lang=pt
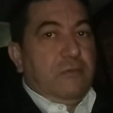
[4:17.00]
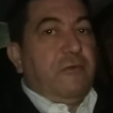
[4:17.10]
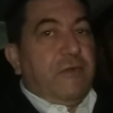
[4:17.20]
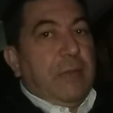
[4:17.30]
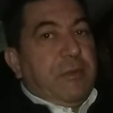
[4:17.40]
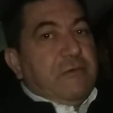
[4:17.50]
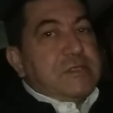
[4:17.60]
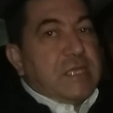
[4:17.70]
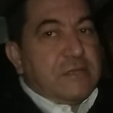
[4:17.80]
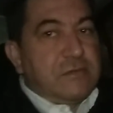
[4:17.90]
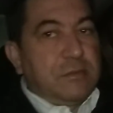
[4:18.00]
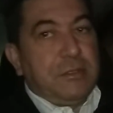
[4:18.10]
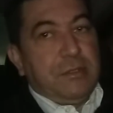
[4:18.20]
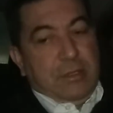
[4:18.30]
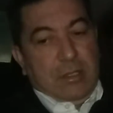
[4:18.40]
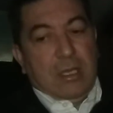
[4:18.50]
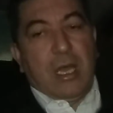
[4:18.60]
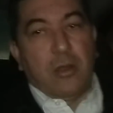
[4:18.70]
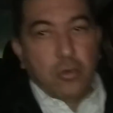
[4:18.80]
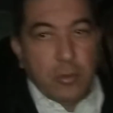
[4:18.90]
Vou falar para vocês, viu, meu?
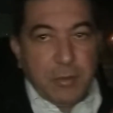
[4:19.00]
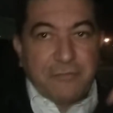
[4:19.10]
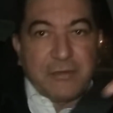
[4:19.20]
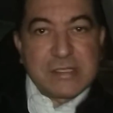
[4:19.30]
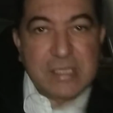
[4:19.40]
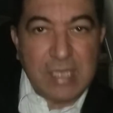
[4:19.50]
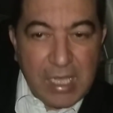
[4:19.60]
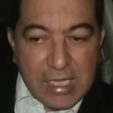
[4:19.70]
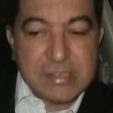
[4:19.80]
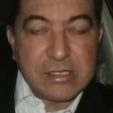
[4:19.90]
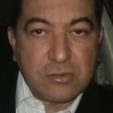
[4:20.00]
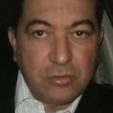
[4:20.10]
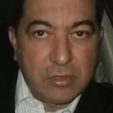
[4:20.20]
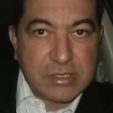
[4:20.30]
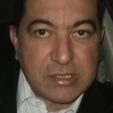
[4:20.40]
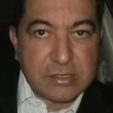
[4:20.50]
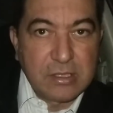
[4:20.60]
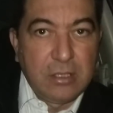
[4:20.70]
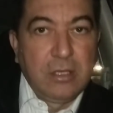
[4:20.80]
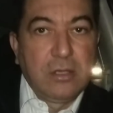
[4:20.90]
A Uber fazer essas
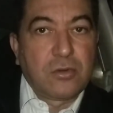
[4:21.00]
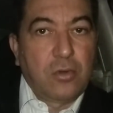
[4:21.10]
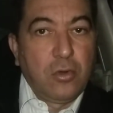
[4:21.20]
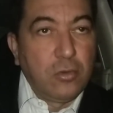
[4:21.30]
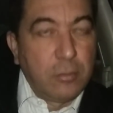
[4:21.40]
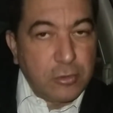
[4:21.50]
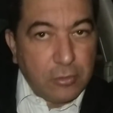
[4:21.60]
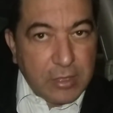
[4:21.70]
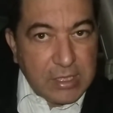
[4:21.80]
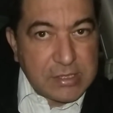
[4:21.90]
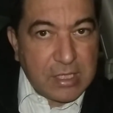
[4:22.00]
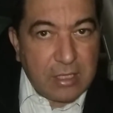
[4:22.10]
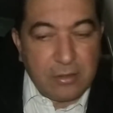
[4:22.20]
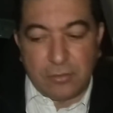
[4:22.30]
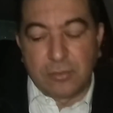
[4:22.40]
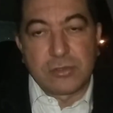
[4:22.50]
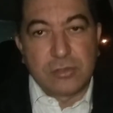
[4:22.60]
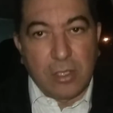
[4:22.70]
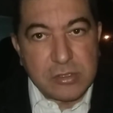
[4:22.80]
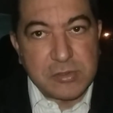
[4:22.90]
coisas com o motorista, com
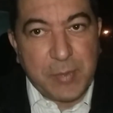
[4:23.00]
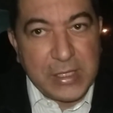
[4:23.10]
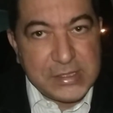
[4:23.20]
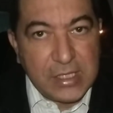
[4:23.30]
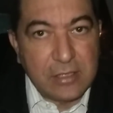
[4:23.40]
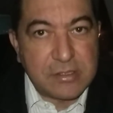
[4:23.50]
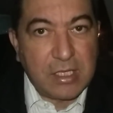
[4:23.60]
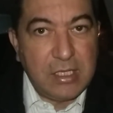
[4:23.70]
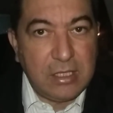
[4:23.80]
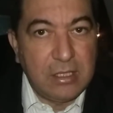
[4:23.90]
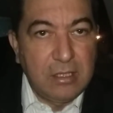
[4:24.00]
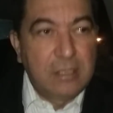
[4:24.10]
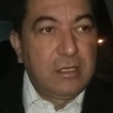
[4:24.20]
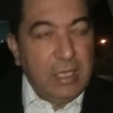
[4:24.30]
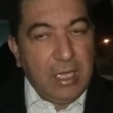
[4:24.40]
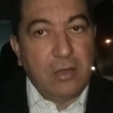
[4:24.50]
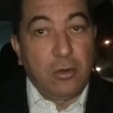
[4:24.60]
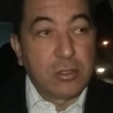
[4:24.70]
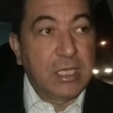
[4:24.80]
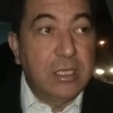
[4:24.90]
os nossos parceiros aí, né,
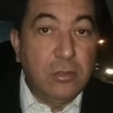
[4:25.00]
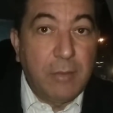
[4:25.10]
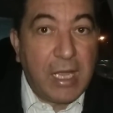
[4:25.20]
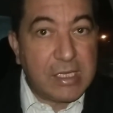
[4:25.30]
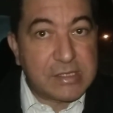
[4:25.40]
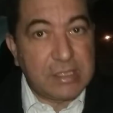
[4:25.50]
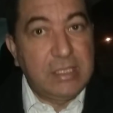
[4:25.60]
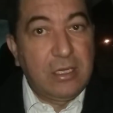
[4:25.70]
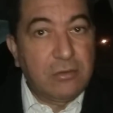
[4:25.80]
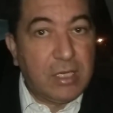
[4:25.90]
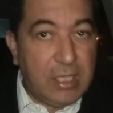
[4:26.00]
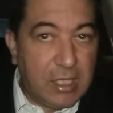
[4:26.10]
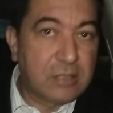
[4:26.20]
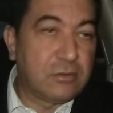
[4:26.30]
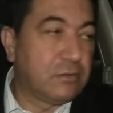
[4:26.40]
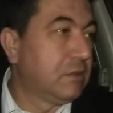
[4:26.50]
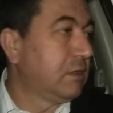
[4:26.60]
rodando mais e não ganhando,